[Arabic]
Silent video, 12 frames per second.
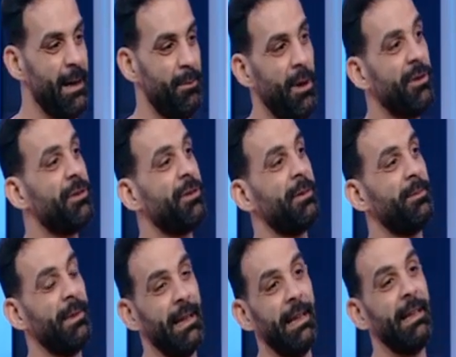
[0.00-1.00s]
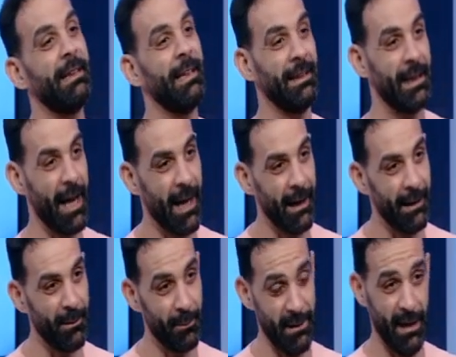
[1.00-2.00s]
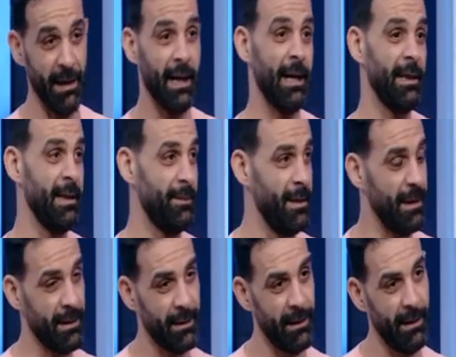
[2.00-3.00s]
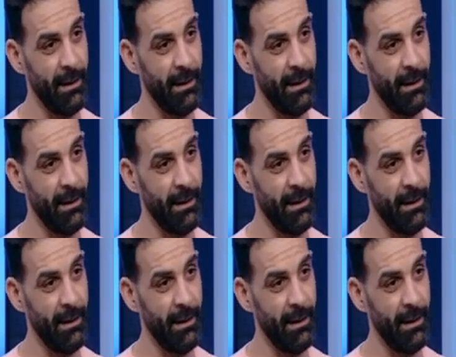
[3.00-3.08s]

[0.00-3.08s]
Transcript: مصر بجلاله قدرها بتاريخها الكبير